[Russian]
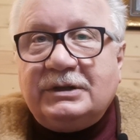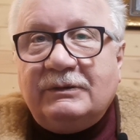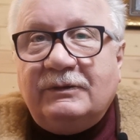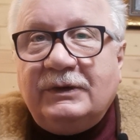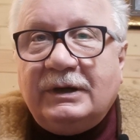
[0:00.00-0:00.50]

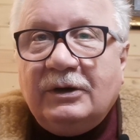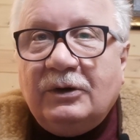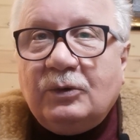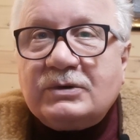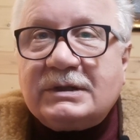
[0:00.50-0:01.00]
чем вы
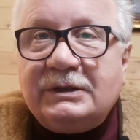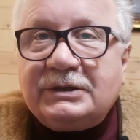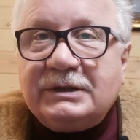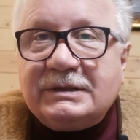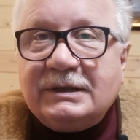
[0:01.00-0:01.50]

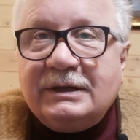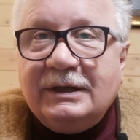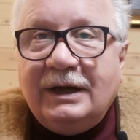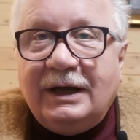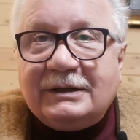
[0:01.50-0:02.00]
услышите
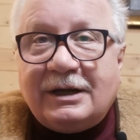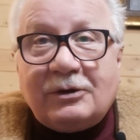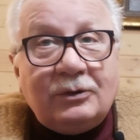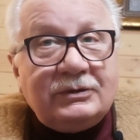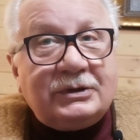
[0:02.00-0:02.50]
от
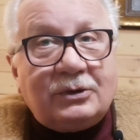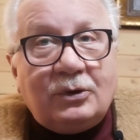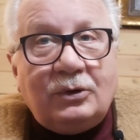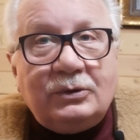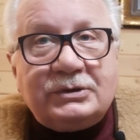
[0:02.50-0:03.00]
какого-то
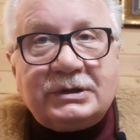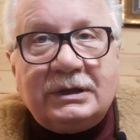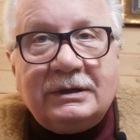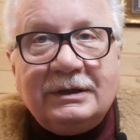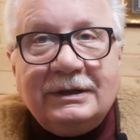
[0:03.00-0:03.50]

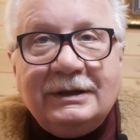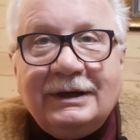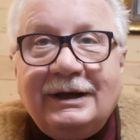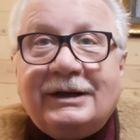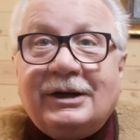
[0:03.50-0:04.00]
коуча
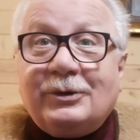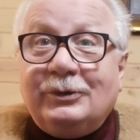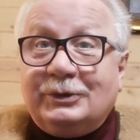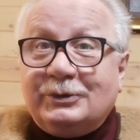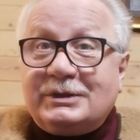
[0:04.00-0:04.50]
или
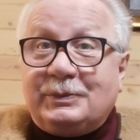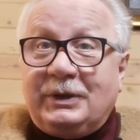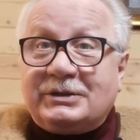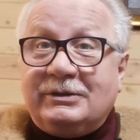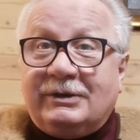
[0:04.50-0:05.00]
какого-то
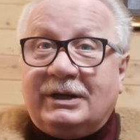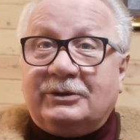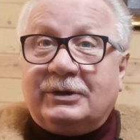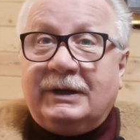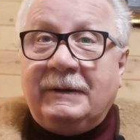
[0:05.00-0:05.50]
успешного,
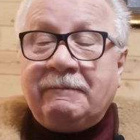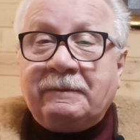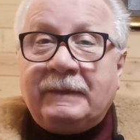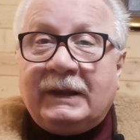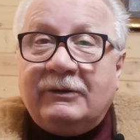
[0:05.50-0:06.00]
который
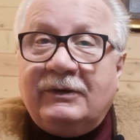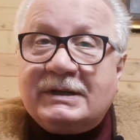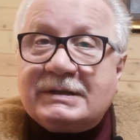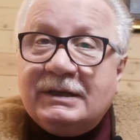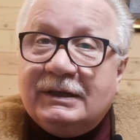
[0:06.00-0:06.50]

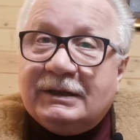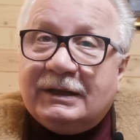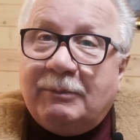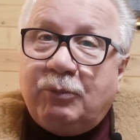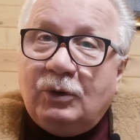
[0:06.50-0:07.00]
вас
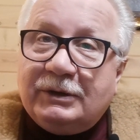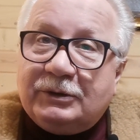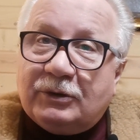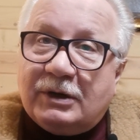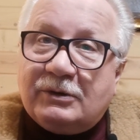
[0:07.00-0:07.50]
на поле
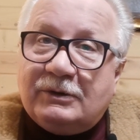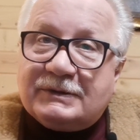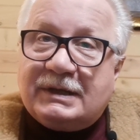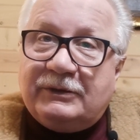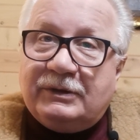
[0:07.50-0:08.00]

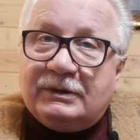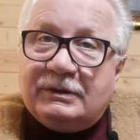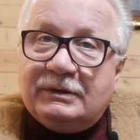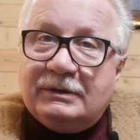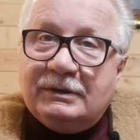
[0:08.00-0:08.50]
дураков
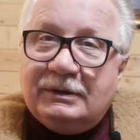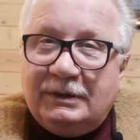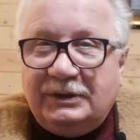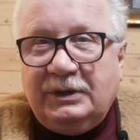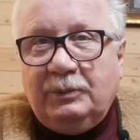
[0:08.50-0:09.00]
зовет.
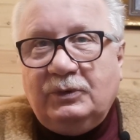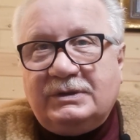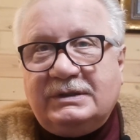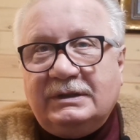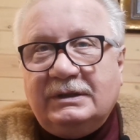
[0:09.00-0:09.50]
Не
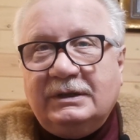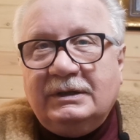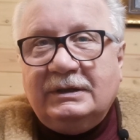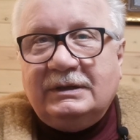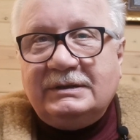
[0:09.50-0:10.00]
будьте
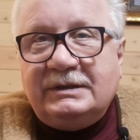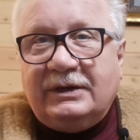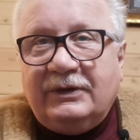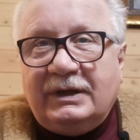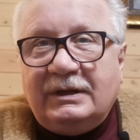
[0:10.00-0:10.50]

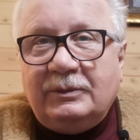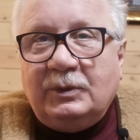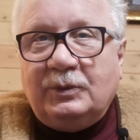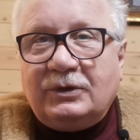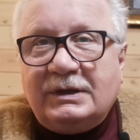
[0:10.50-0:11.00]

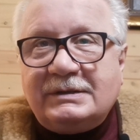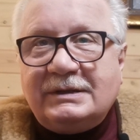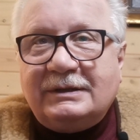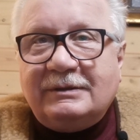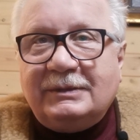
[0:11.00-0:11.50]
деревянными
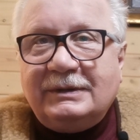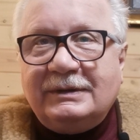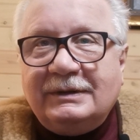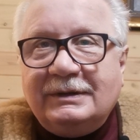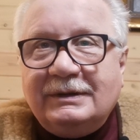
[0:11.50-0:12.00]
буратинами.